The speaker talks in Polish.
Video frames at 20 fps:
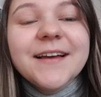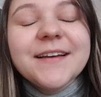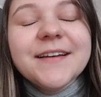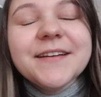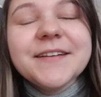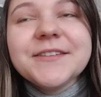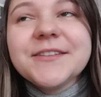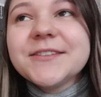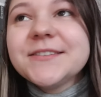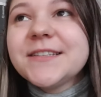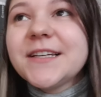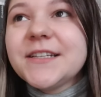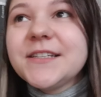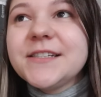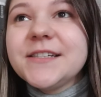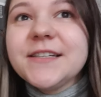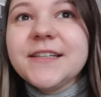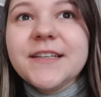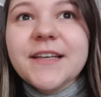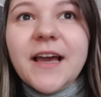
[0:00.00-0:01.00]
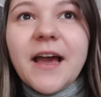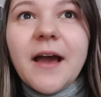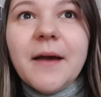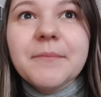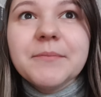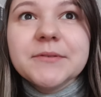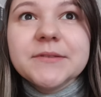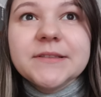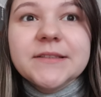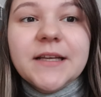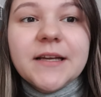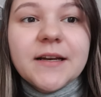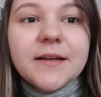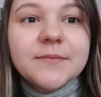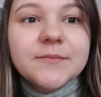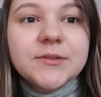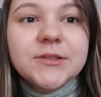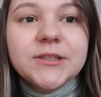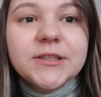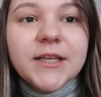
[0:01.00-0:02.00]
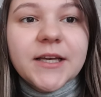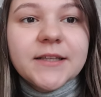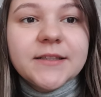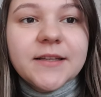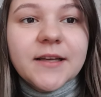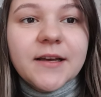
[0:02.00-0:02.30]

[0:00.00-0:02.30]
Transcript: E, to znaczy, ja postaram się